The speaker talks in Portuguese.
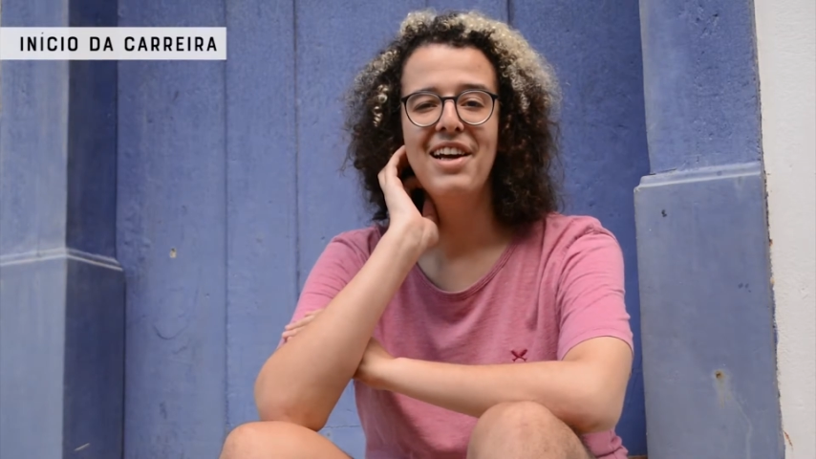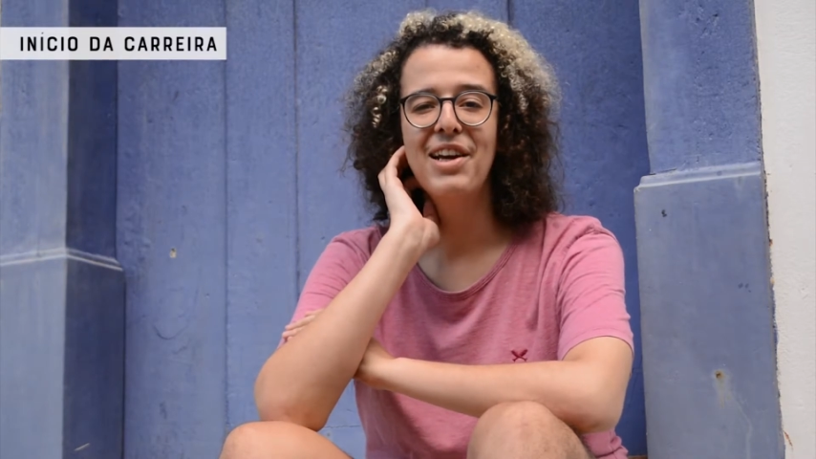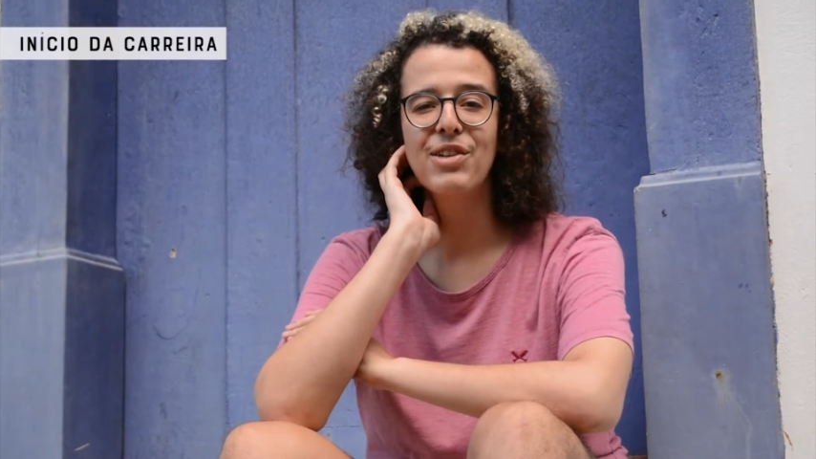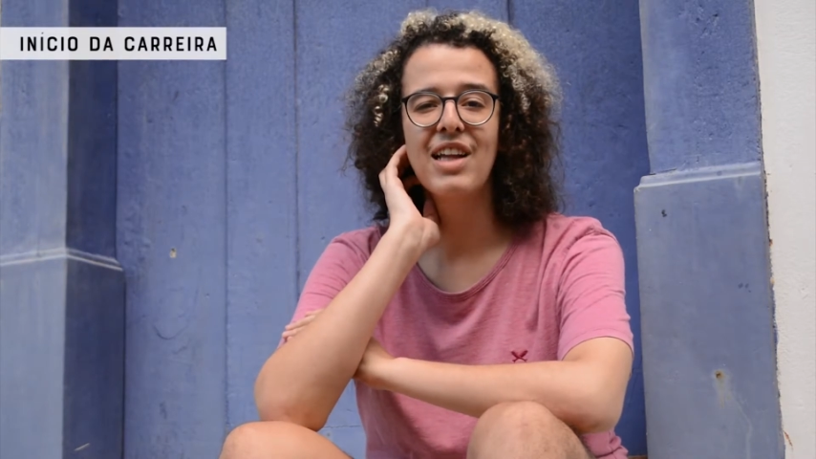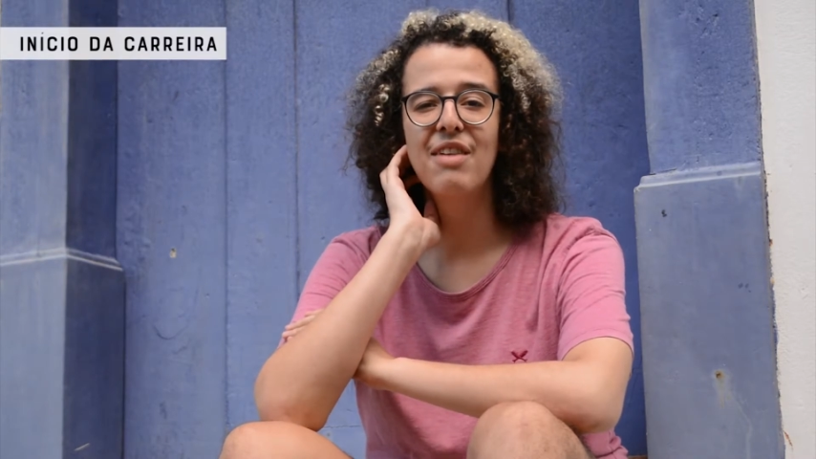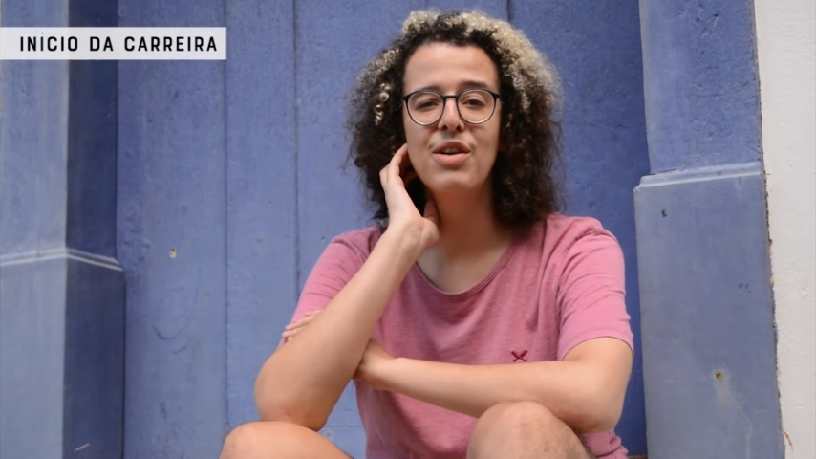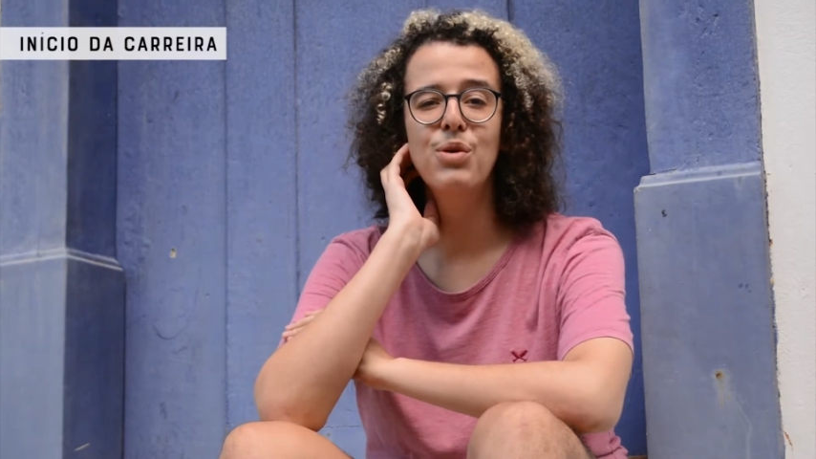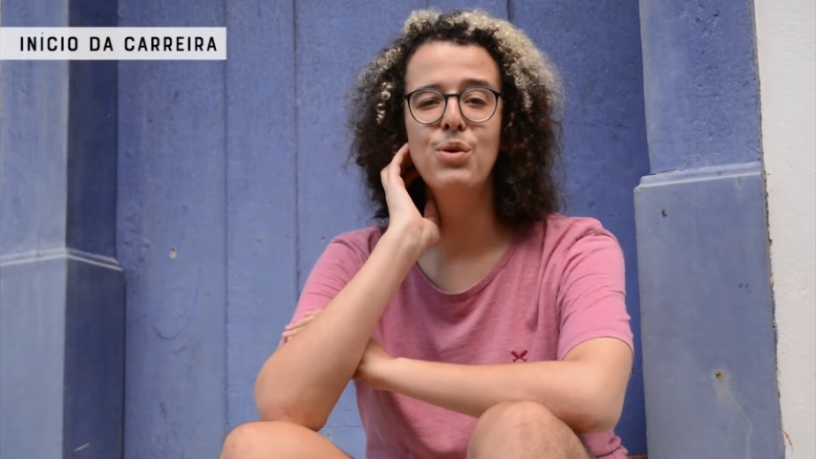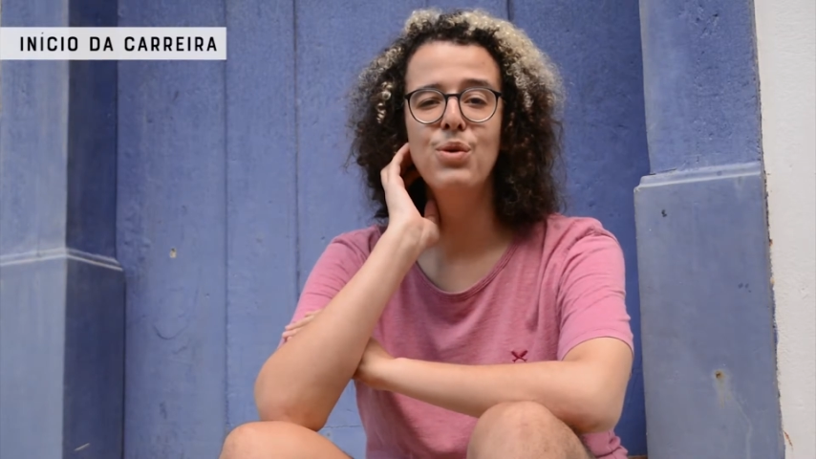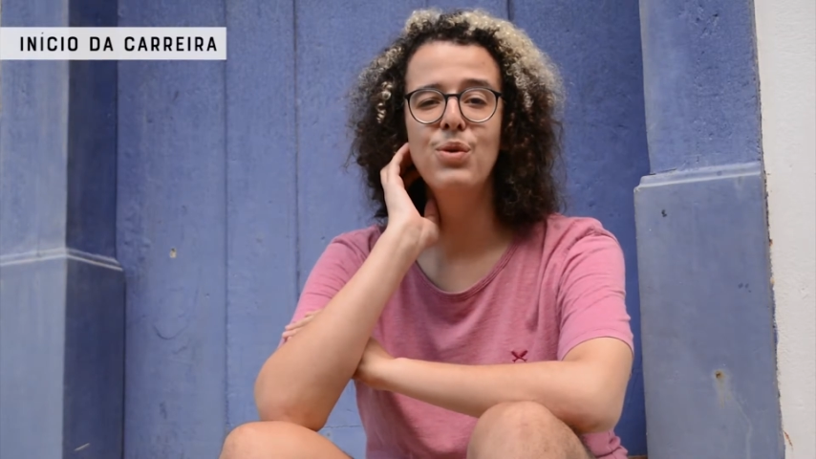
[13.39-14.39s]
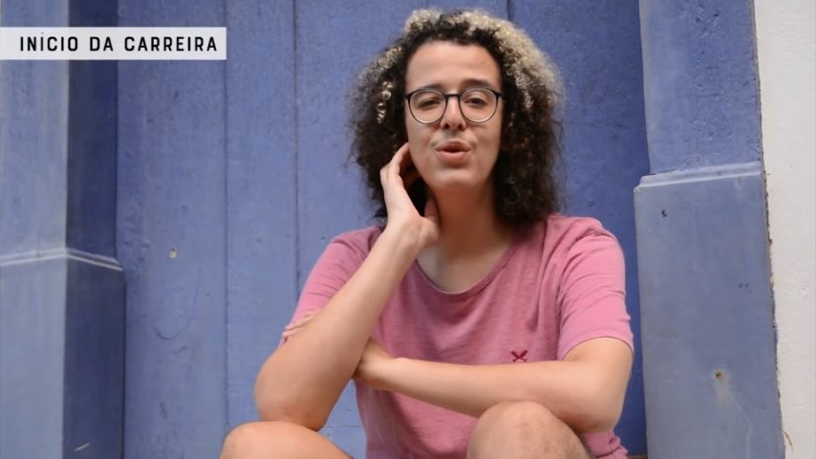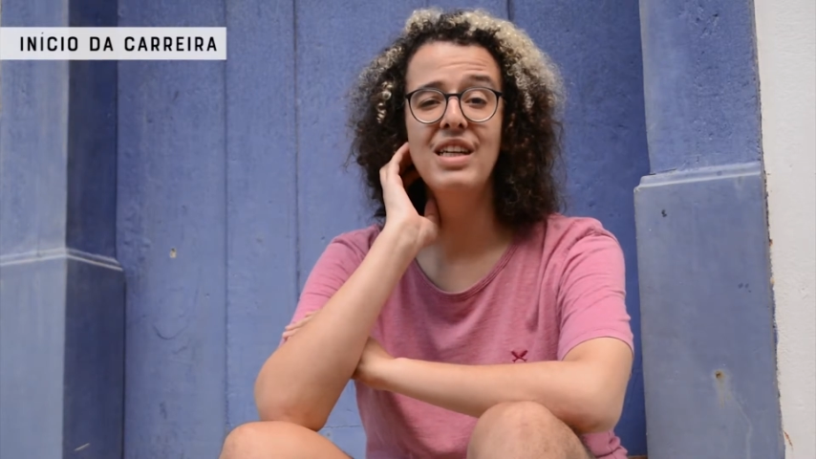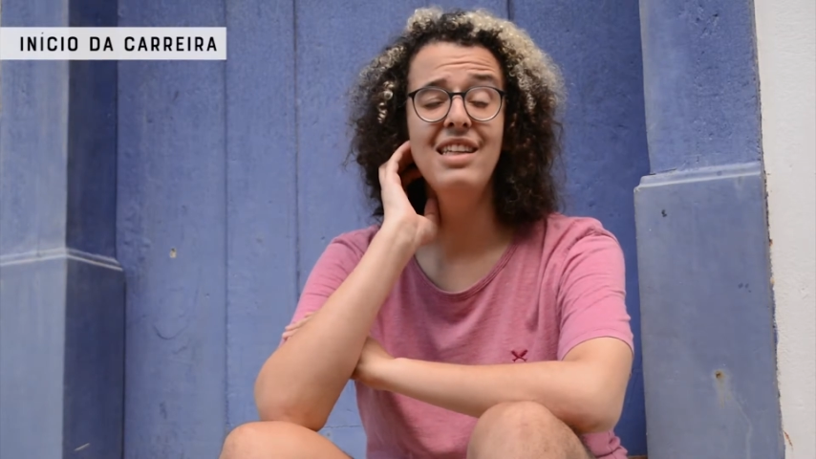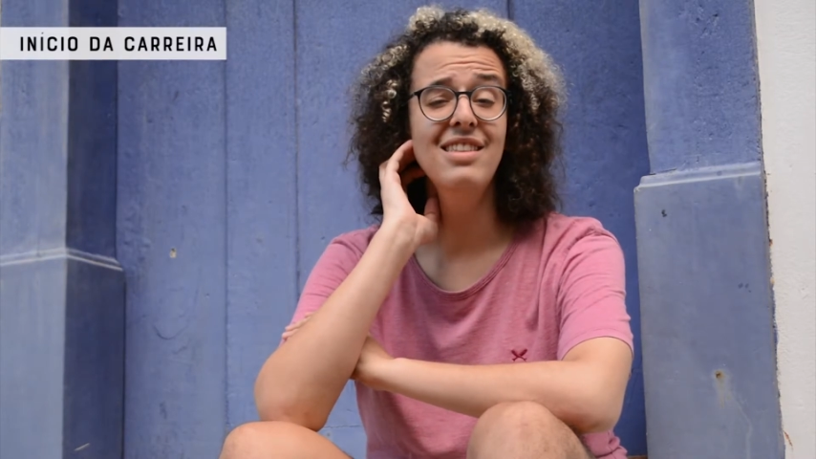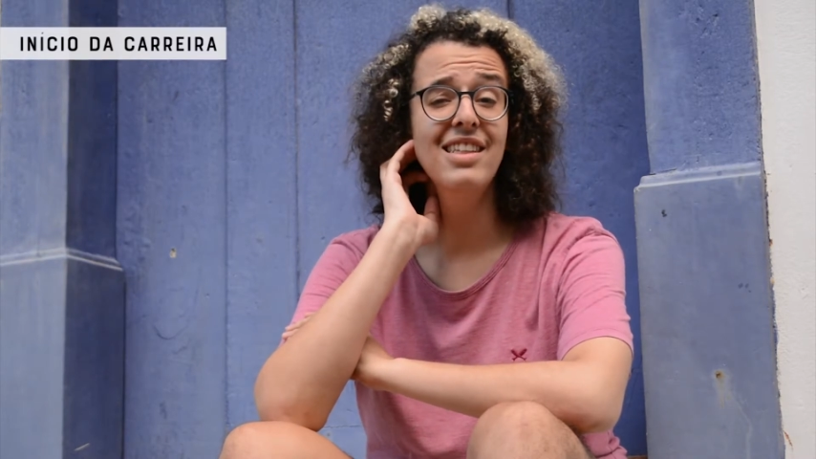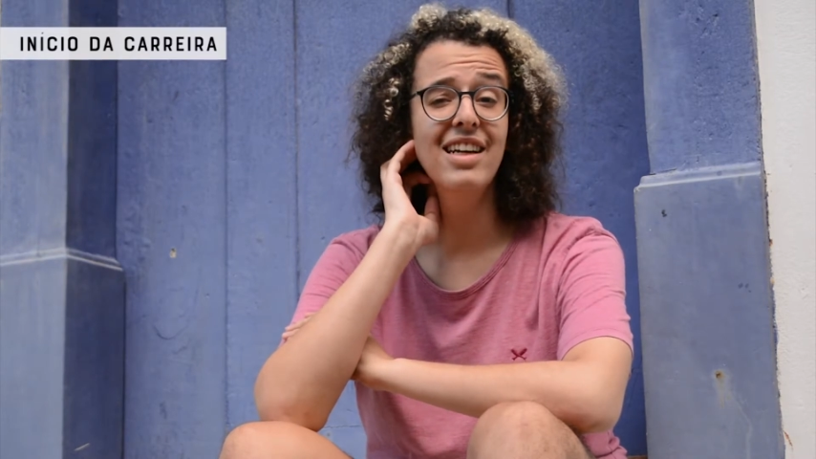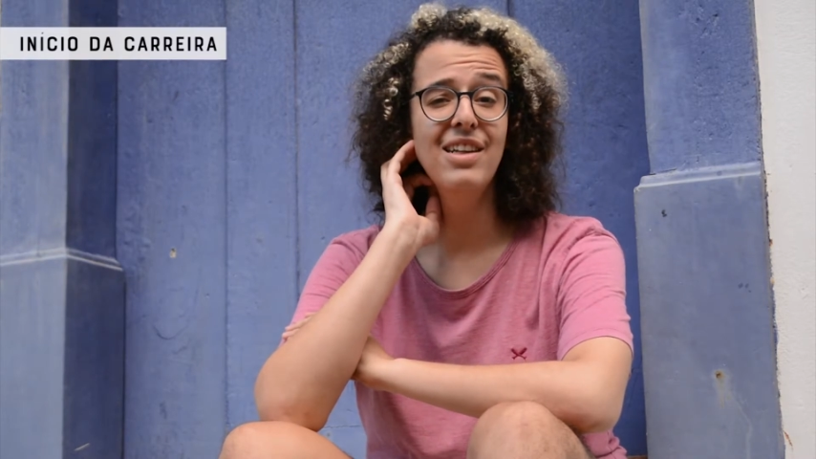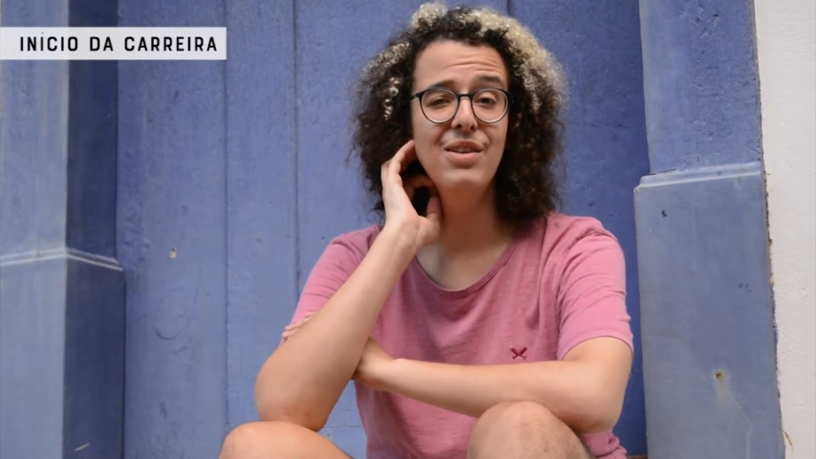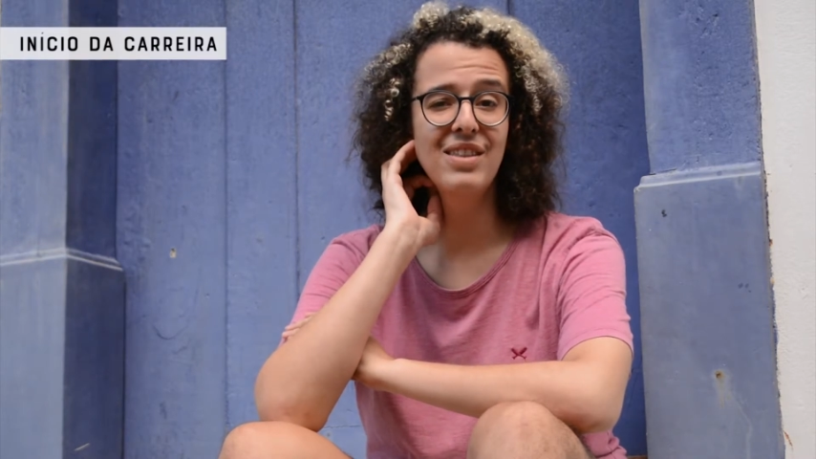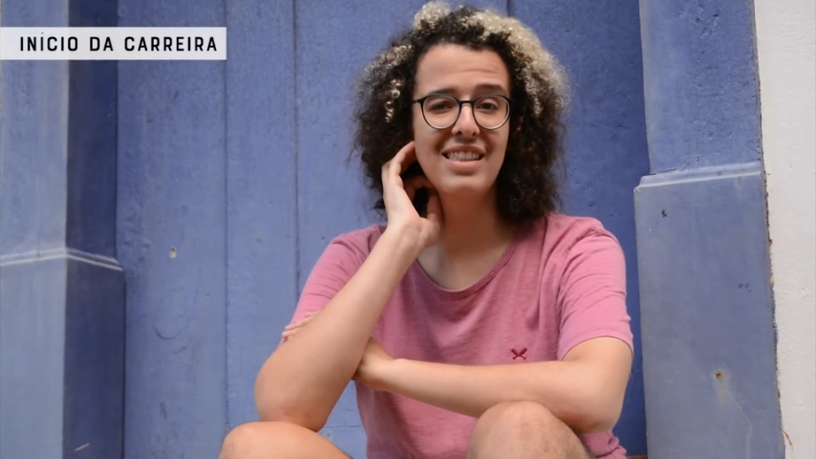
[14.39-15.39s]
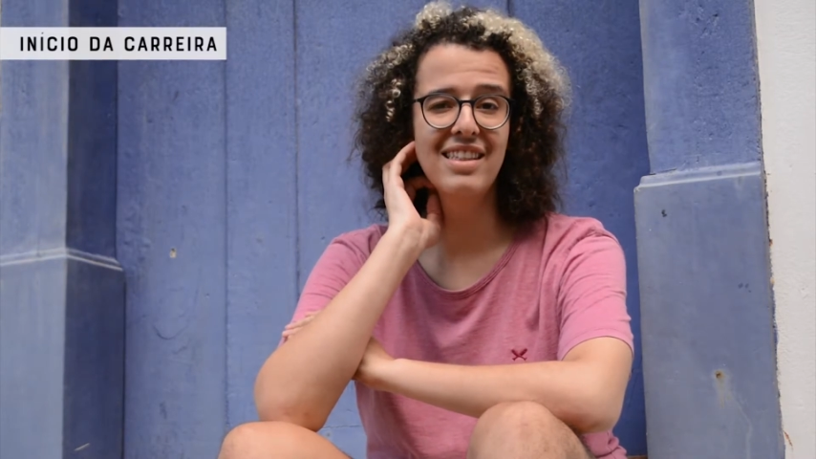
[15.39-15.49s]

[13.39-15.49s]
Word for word: Eu estava com 15 anos